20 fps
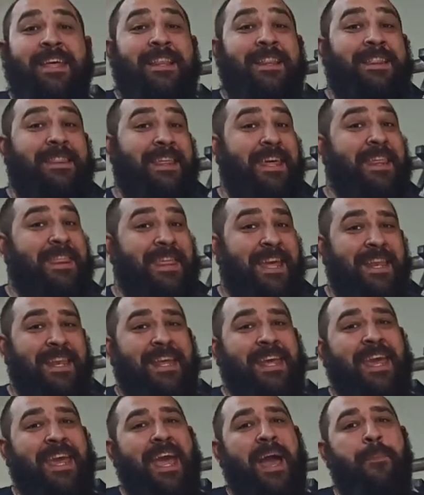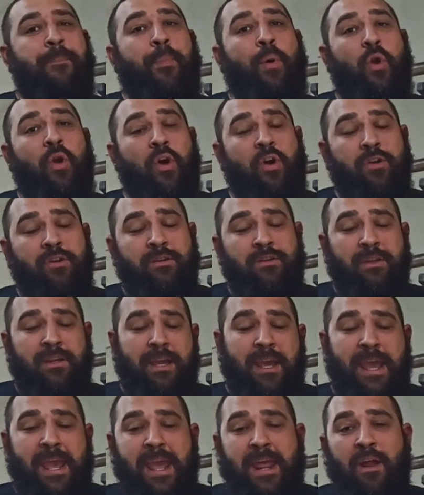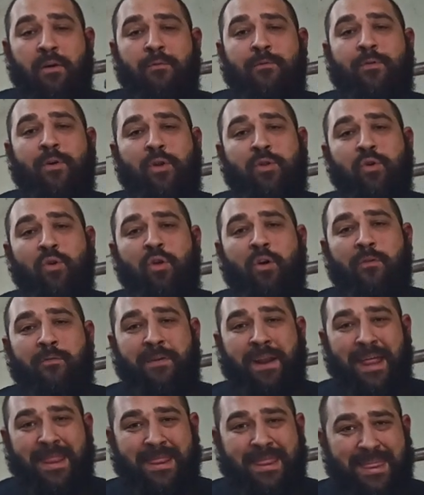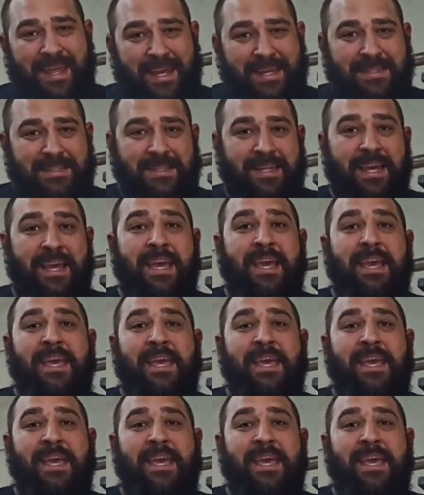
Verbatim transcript: Dicen que Apolón era un forzudo francés